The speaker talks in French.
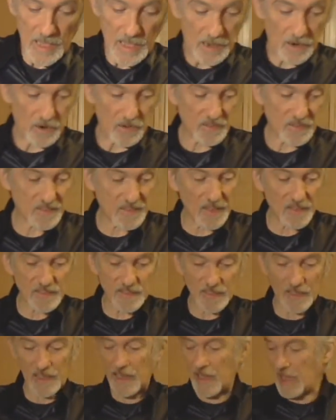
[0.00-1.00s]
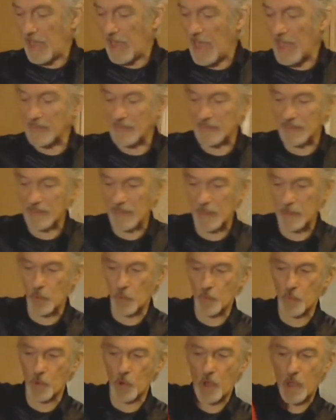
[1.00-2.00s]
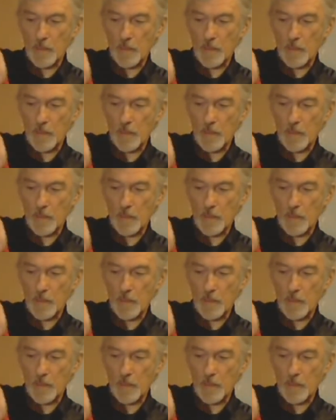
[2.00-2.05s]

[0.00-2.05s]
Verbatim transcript: Alors ça, c'est extrêmement